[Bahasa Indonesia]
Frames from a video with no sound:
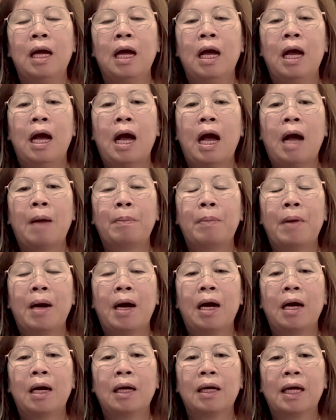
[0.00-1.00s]

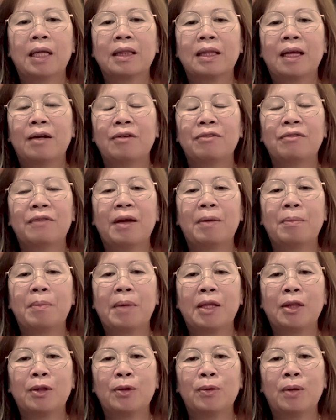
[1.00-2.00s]
apa kata
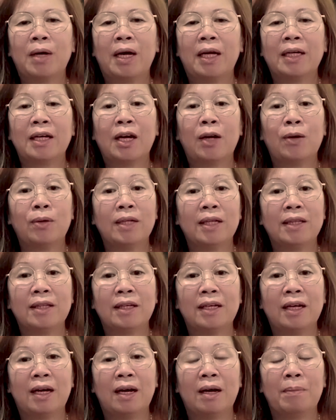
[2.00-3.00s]
firman Tuhan kalau dia
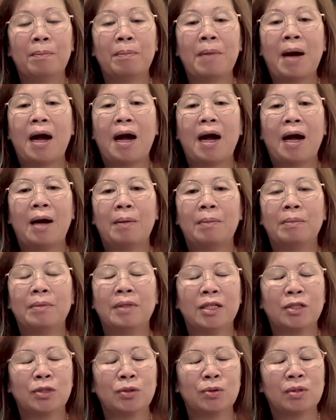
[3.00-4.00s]
tidak paham
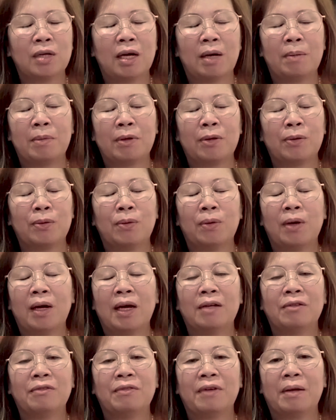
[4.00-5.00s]
dia suka
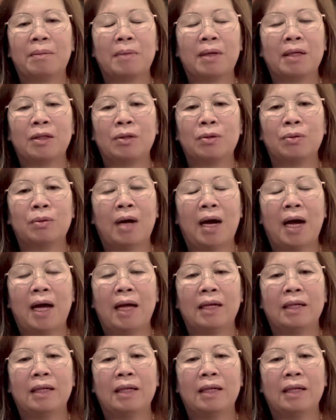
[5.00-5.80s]
merenungkan firman Tuhan